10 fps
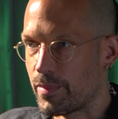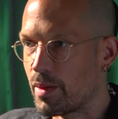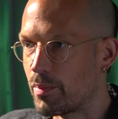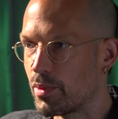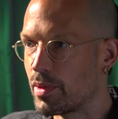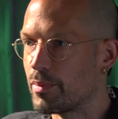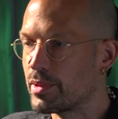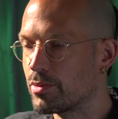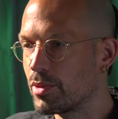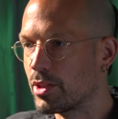da
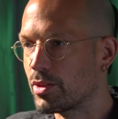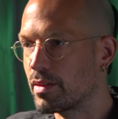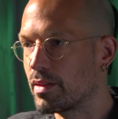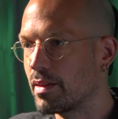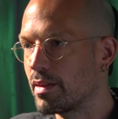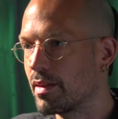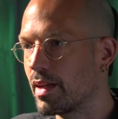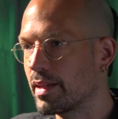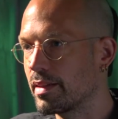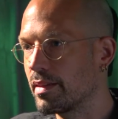bist du ja schon äh,
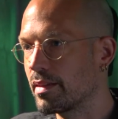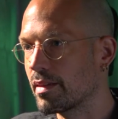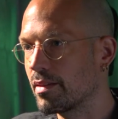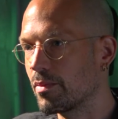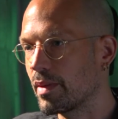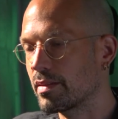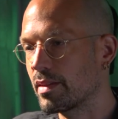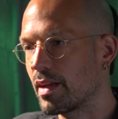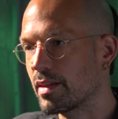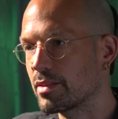lange hier drin. Du machst
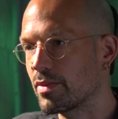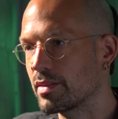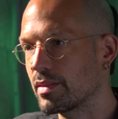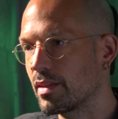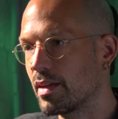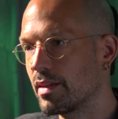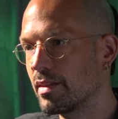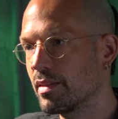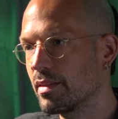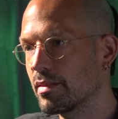seit 28 Jahren
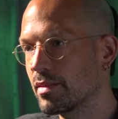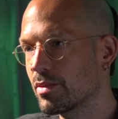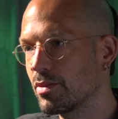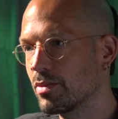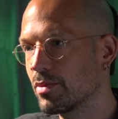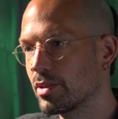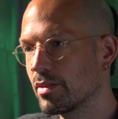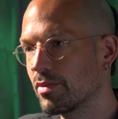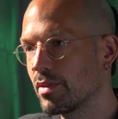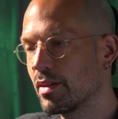hier dieses Kulturschiff